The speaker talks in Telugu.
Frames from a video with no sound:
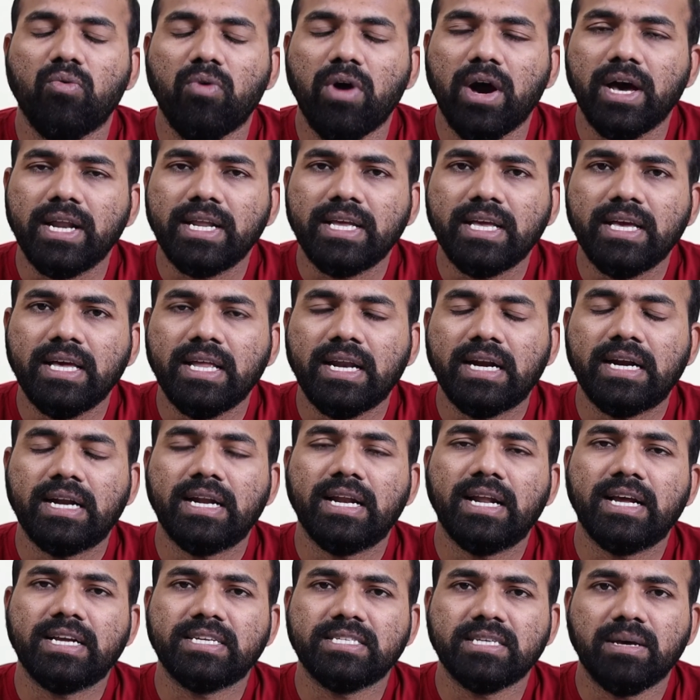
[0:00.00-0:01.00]
వారికి
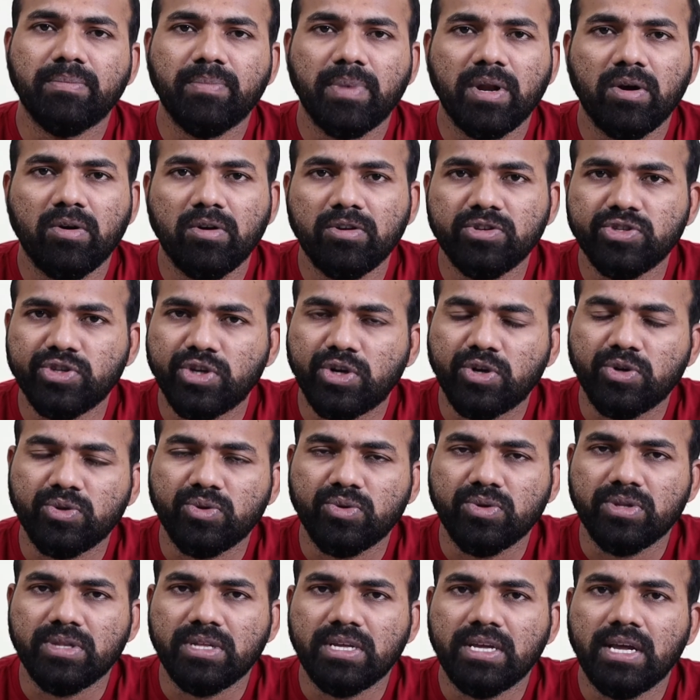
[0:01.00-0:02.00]
రిటర్న్ ఎగ్జామ్ పిలవడం
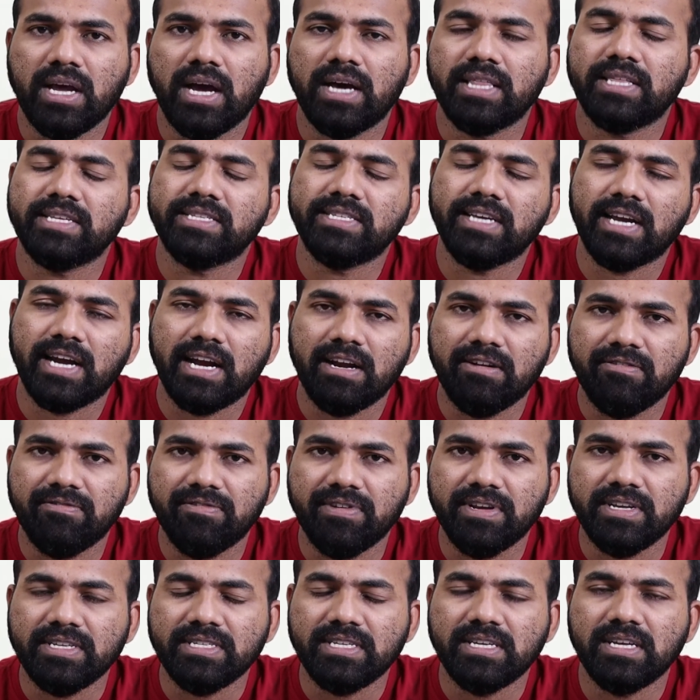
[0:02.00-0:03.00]
జరుగుతుంది అది సెకండ్
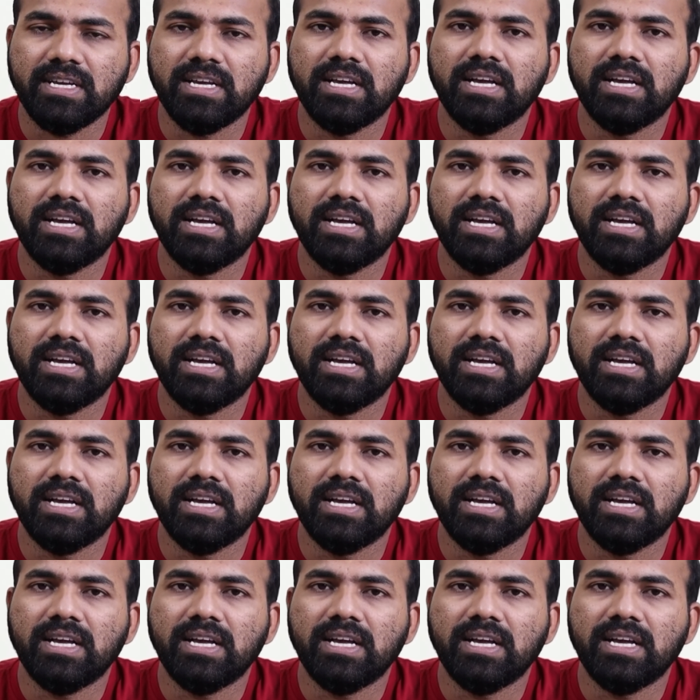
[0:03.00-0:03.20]
ఫేజ్